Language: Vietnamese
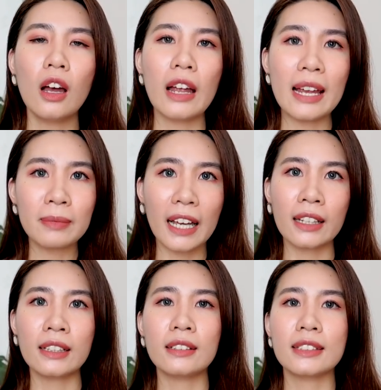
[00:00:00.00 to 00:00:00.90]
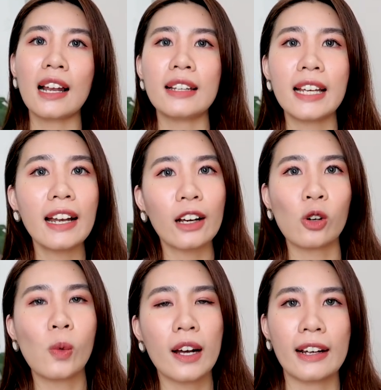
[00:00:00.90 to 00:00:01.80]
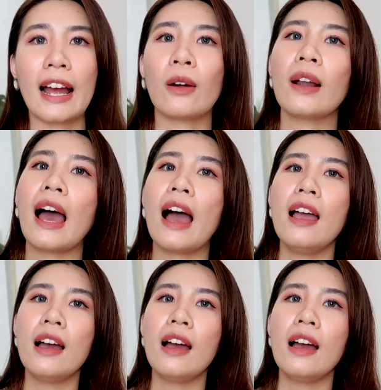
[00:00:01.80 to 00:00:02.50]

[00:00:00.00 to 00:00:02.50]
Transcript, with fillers: Em này thì thực ra là nhãn hàng có quảng cáo là